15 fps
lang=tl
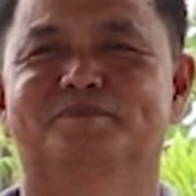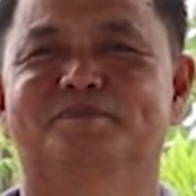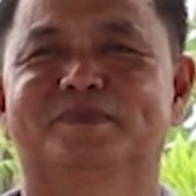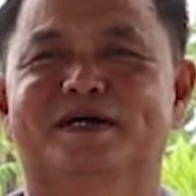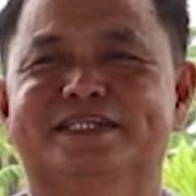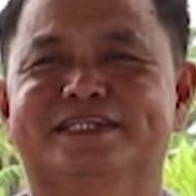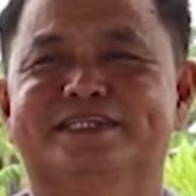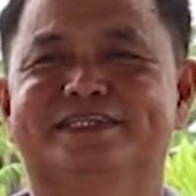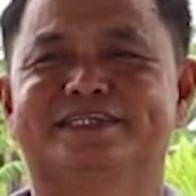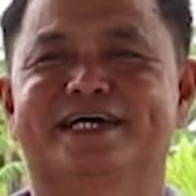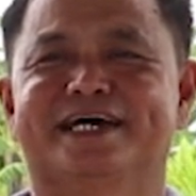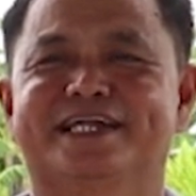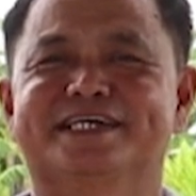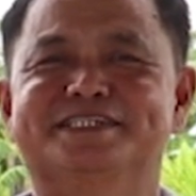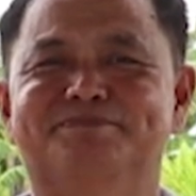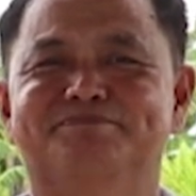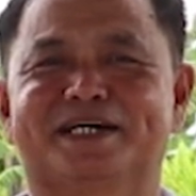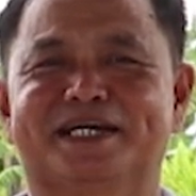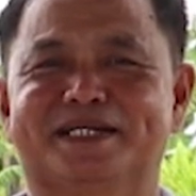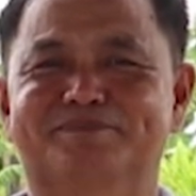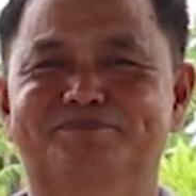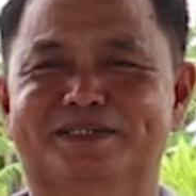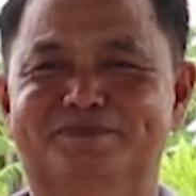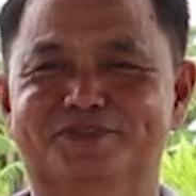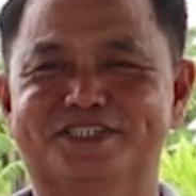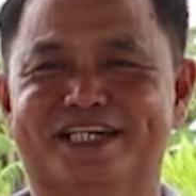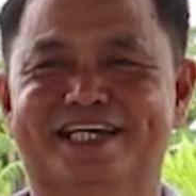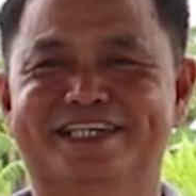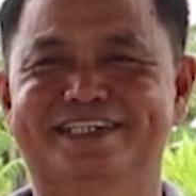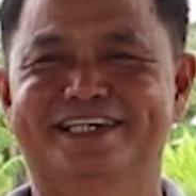matalas ang pakiramdam mo
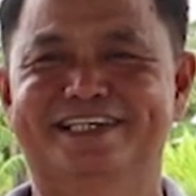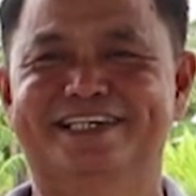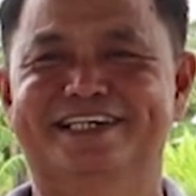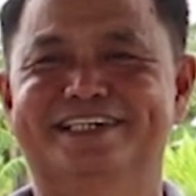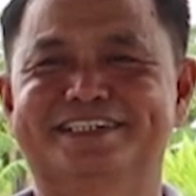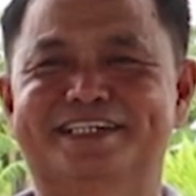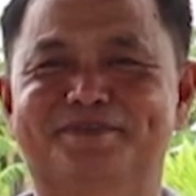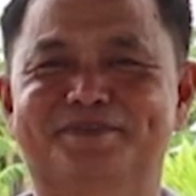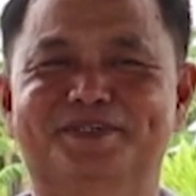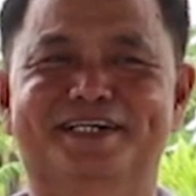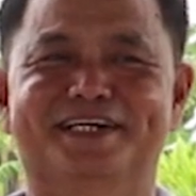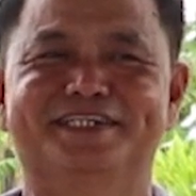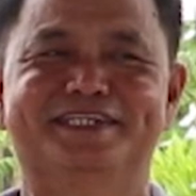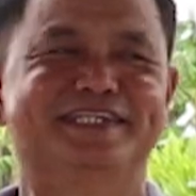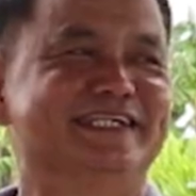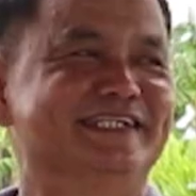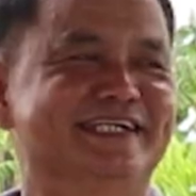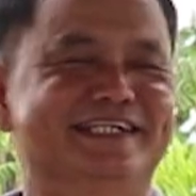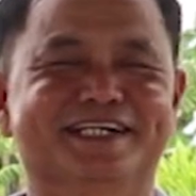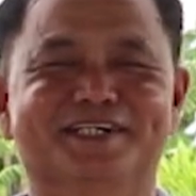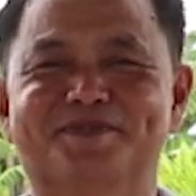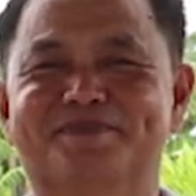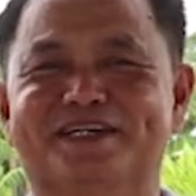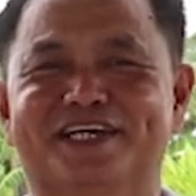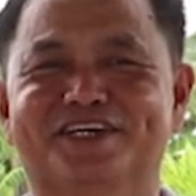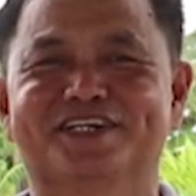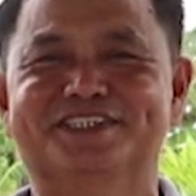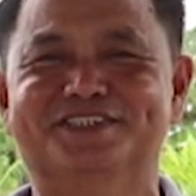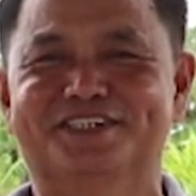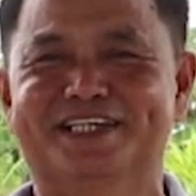sa kanya na sabi nga, titingnan ko pala
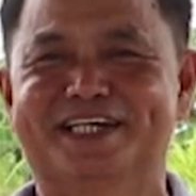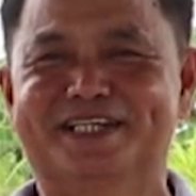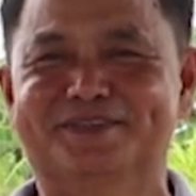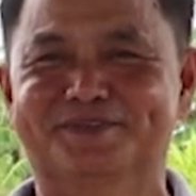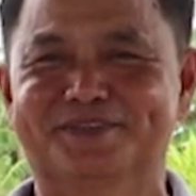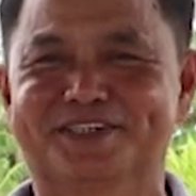nga sa wala, alam